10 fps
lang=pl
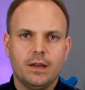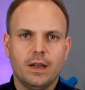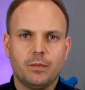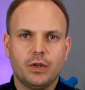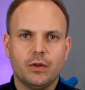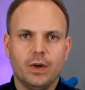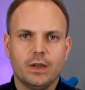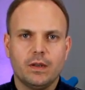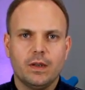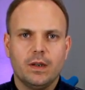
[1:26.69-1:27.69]
na
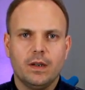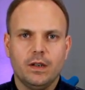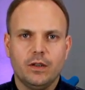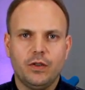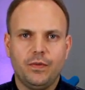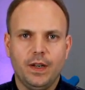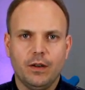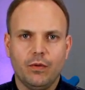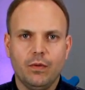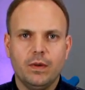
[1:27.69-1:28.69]
przykład
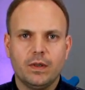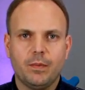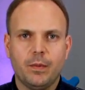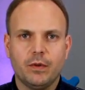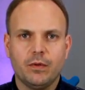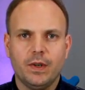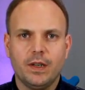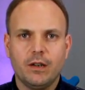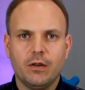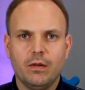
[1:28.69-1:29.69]
dźwięku, za pomocą
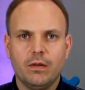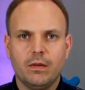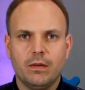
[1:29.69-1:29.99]
jednego,